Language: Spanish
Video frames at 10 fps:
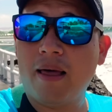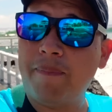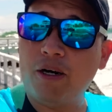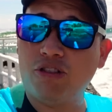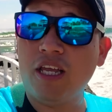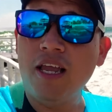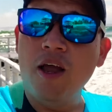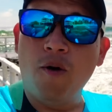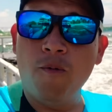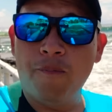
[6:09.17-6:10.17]
Pero sí,
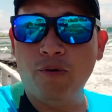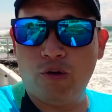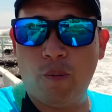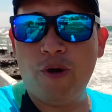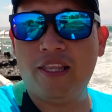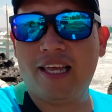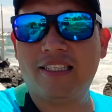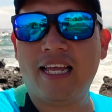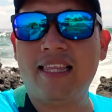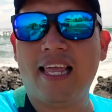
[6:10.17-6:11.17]
un punto muy
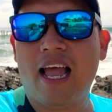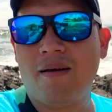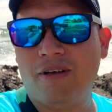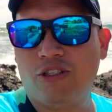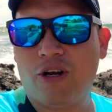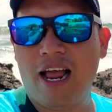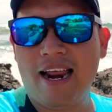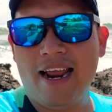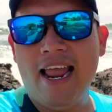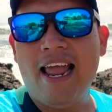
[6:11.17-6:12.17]
interesante a mencionar
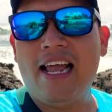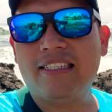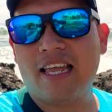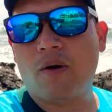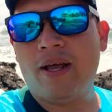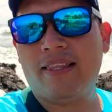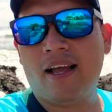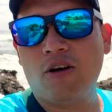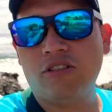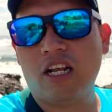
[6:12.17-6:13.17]
es que cuentan
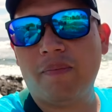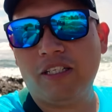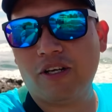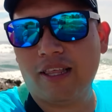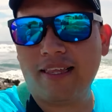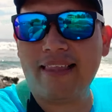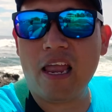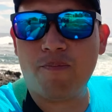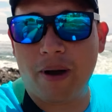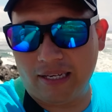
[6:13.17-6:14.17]
con servicio de
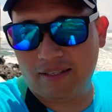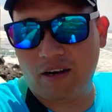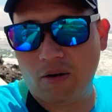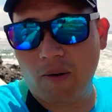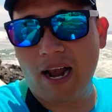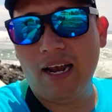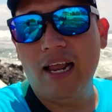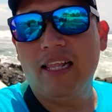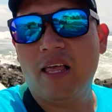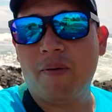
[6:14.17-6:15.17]
Day Pass, lo cual
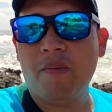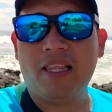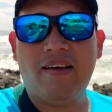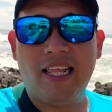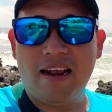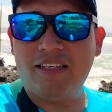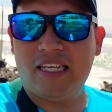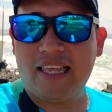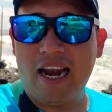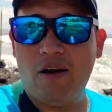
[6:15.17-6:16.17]
te permite venir a
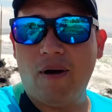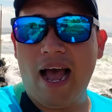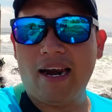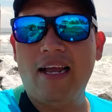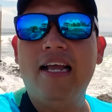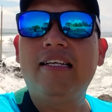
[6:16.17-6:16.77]
visitar el lugar